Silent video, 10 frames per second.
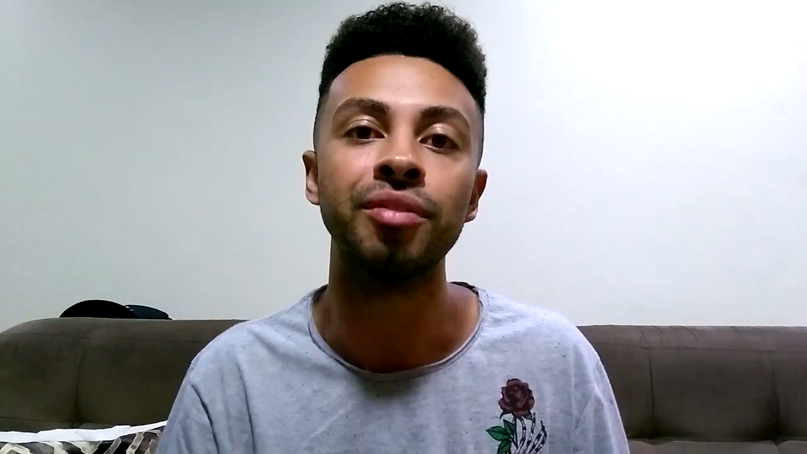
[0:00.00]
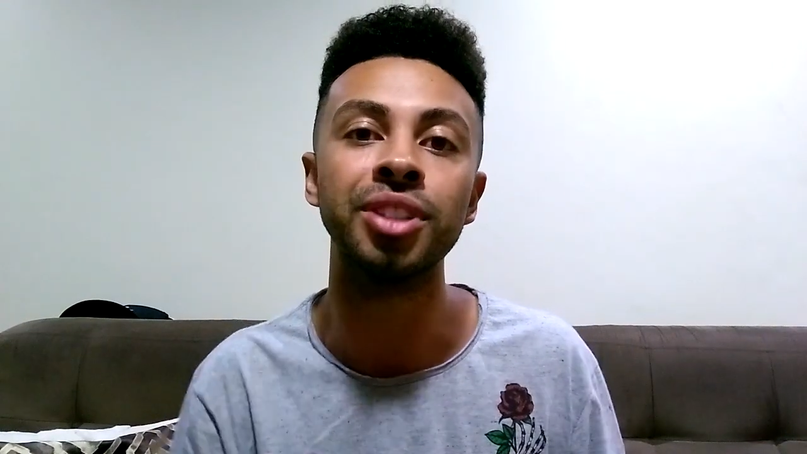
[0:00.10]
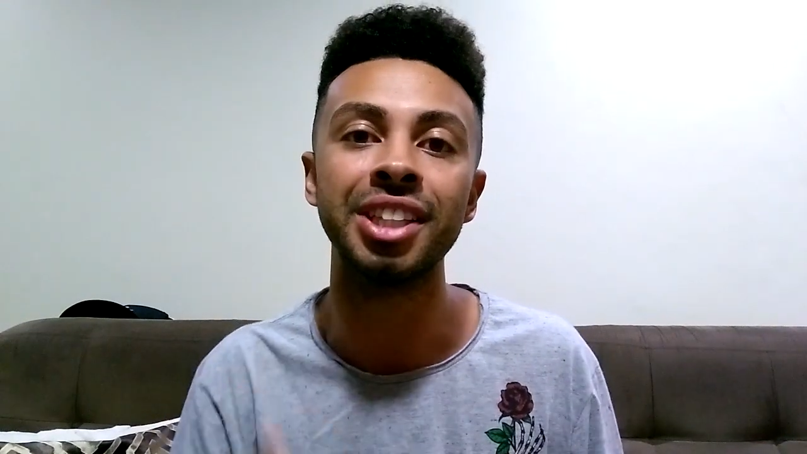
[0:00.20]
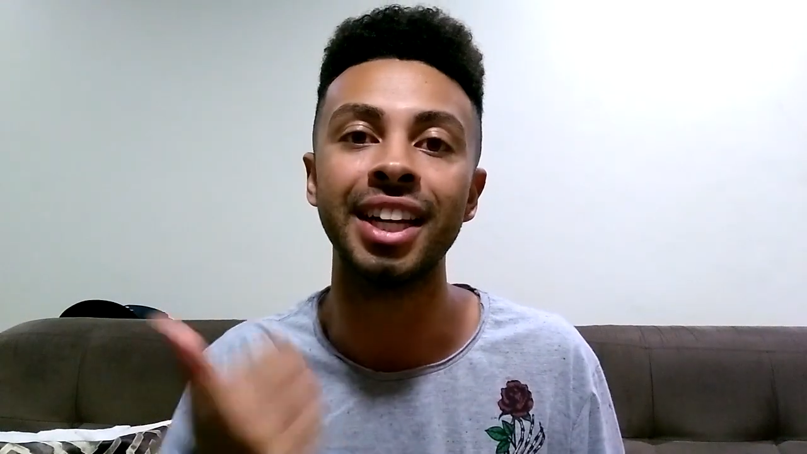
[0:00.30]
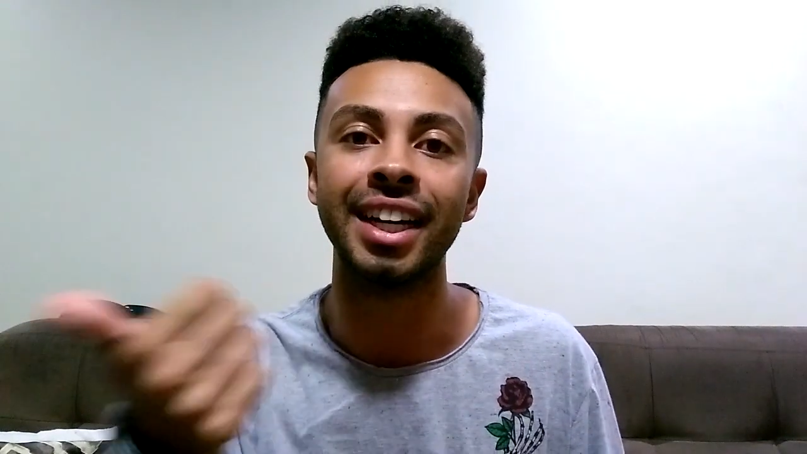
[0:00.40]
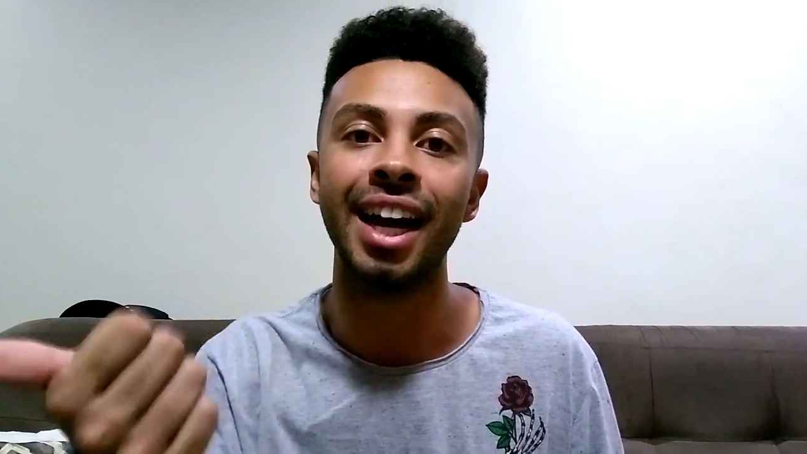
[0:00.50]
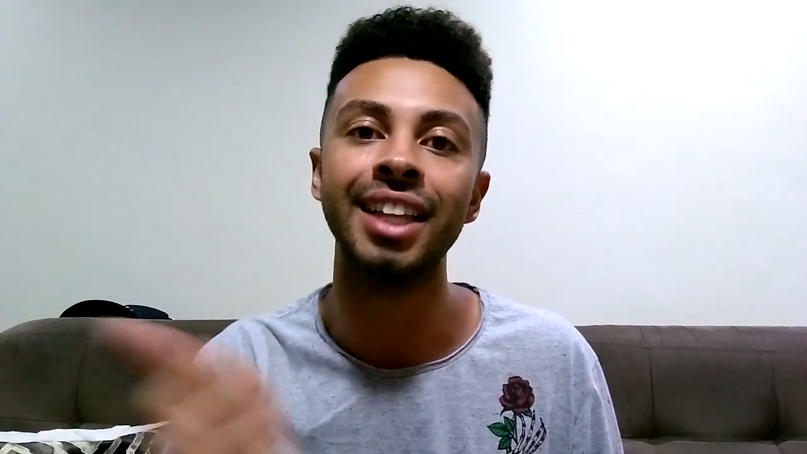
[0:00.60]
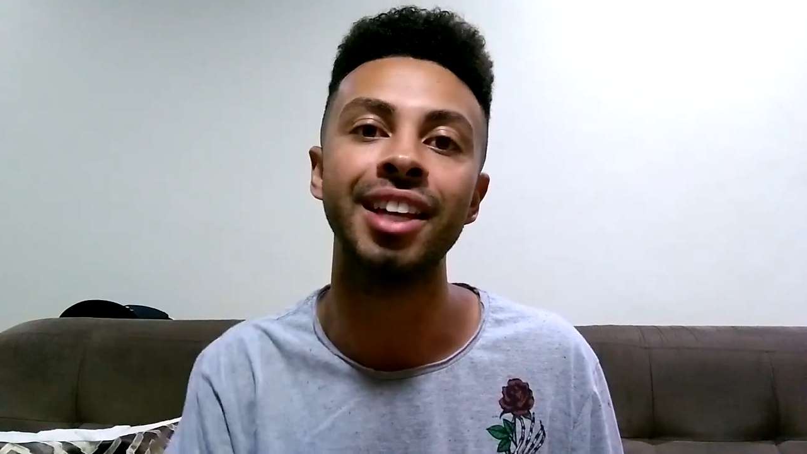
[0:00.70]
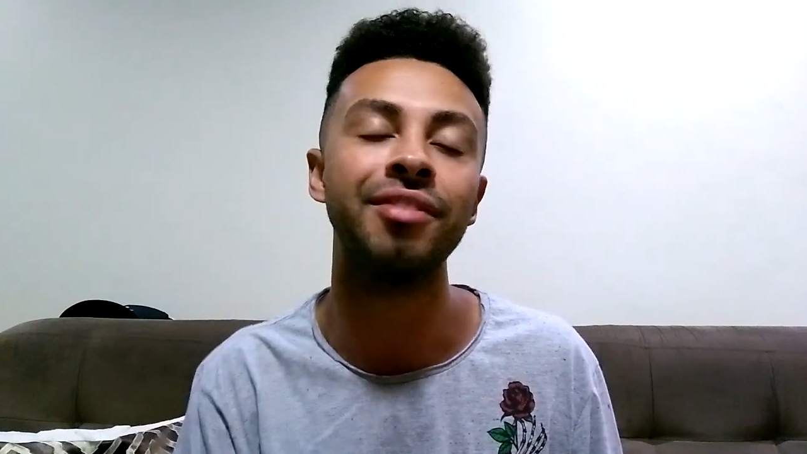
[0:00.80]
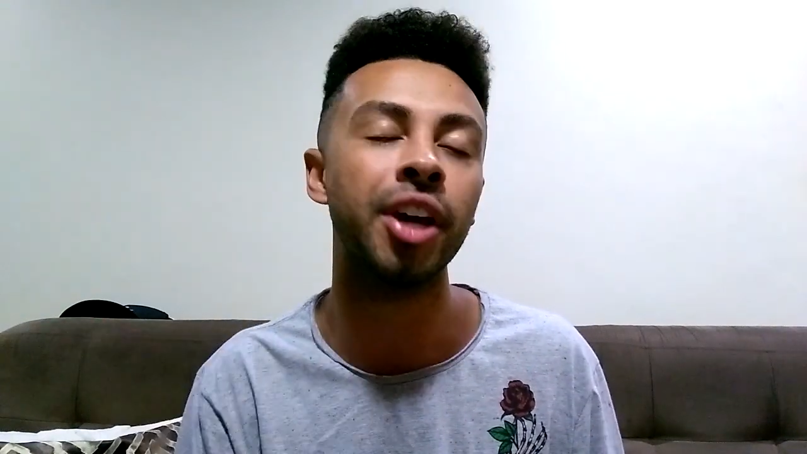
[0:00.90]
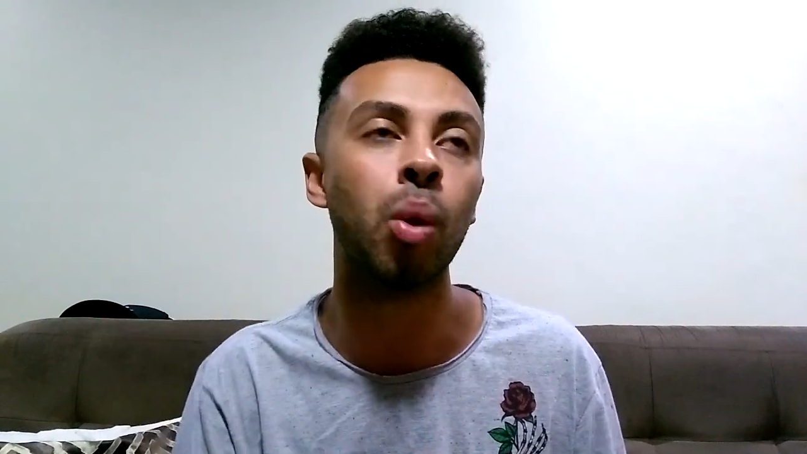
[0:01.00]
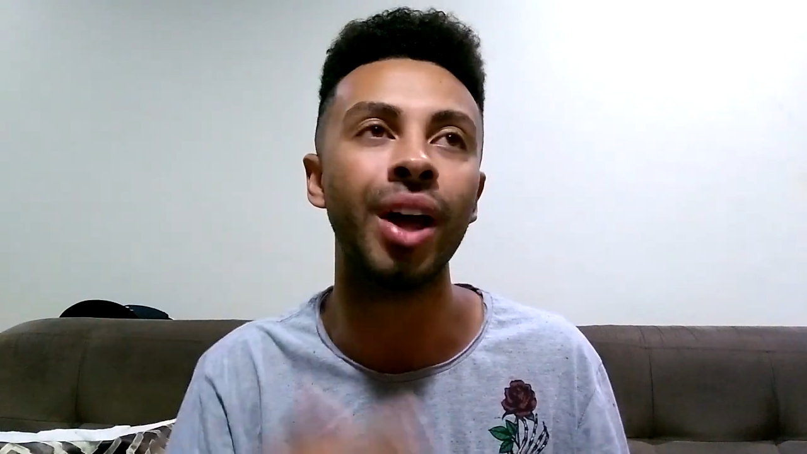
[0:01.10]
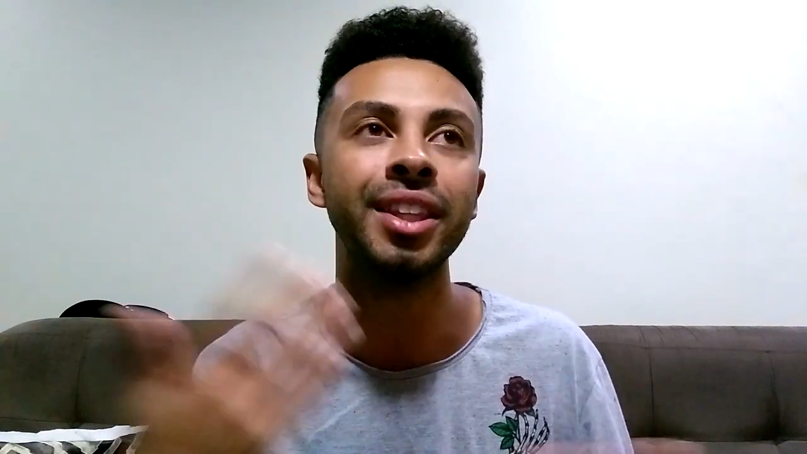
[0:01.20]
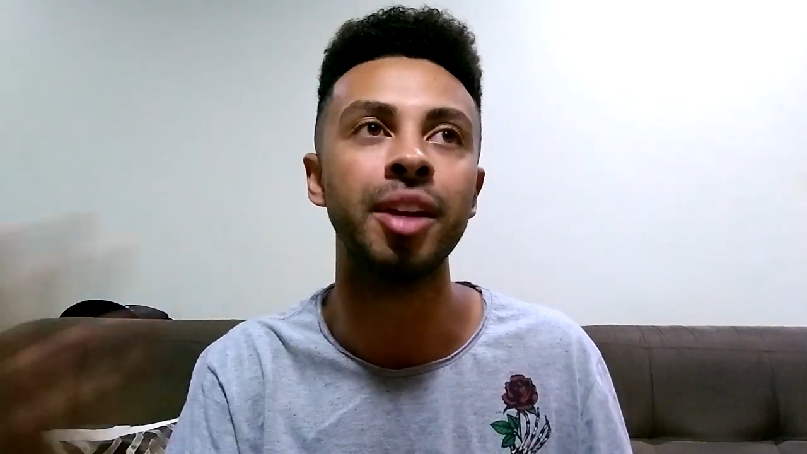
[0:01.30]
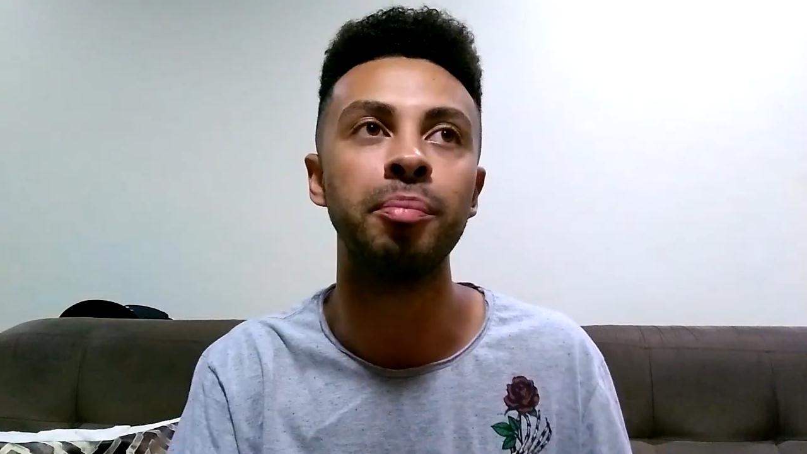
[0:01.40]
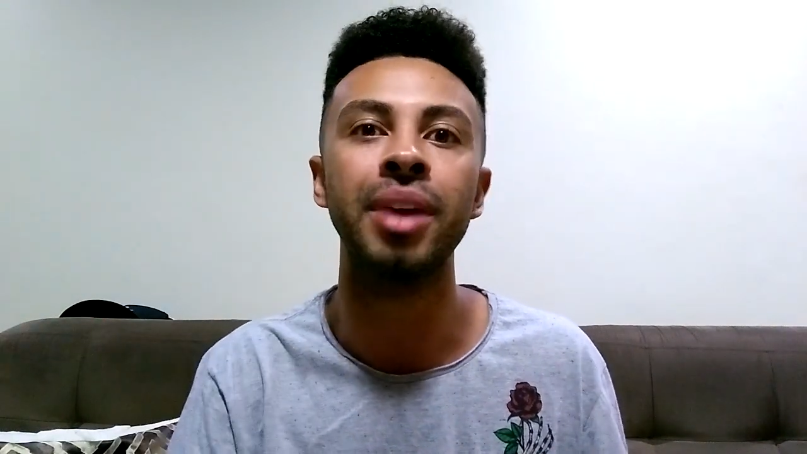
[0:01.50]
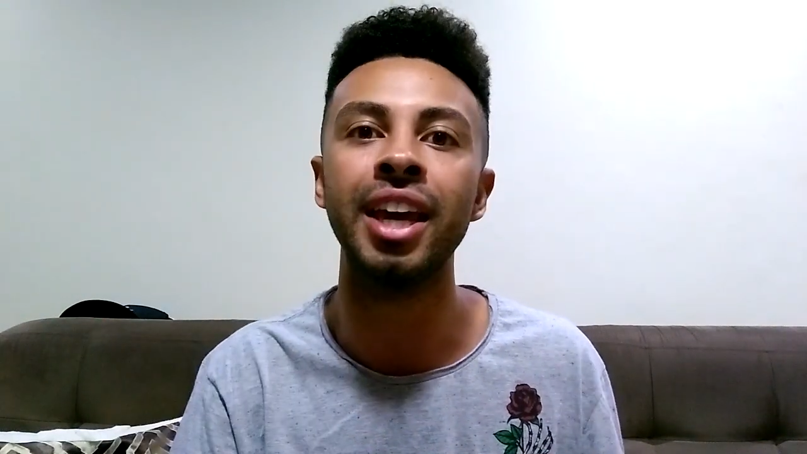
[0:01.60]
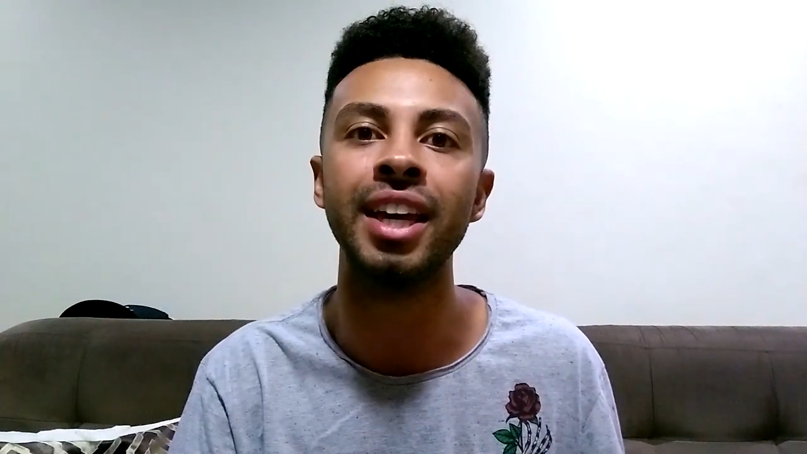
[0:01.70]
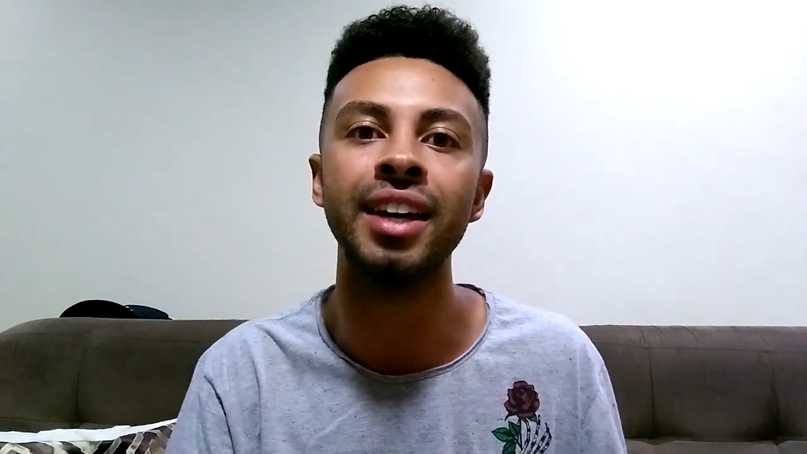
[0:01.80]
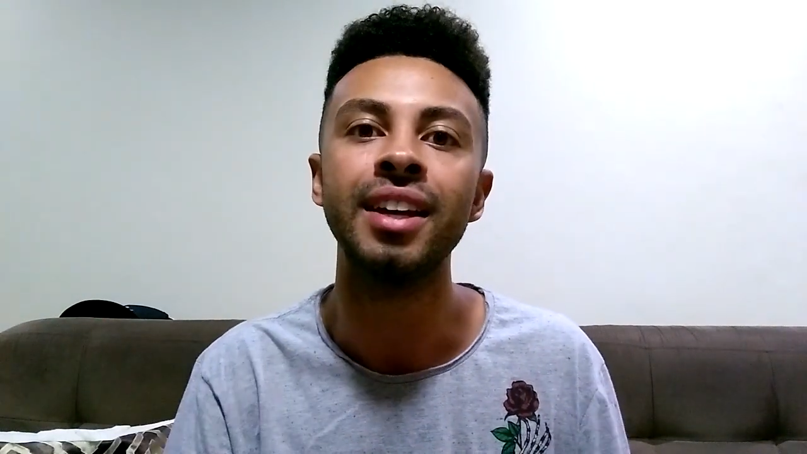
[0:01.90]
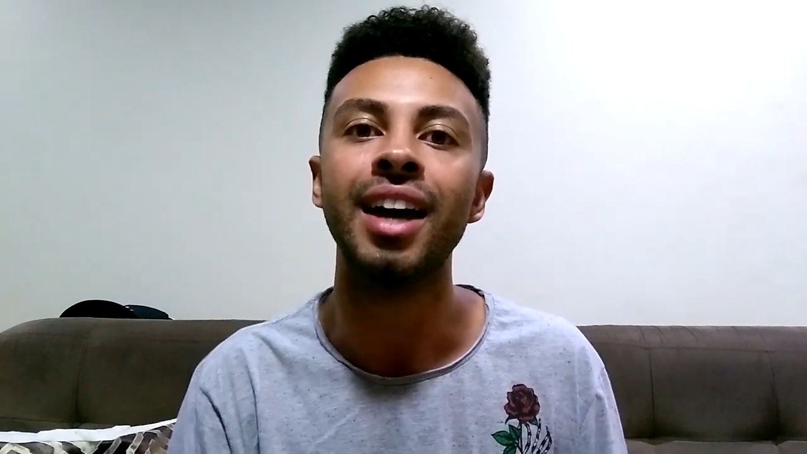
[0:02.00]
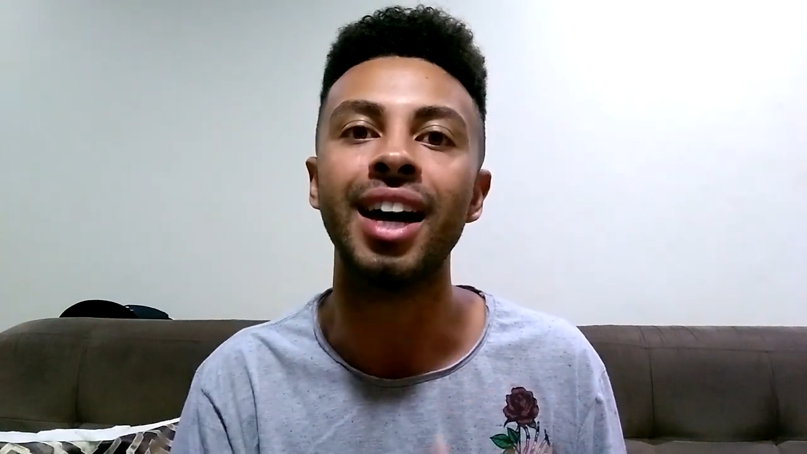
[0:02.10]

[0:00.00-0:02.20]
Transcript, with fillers: você ligar a TV 4 e meia,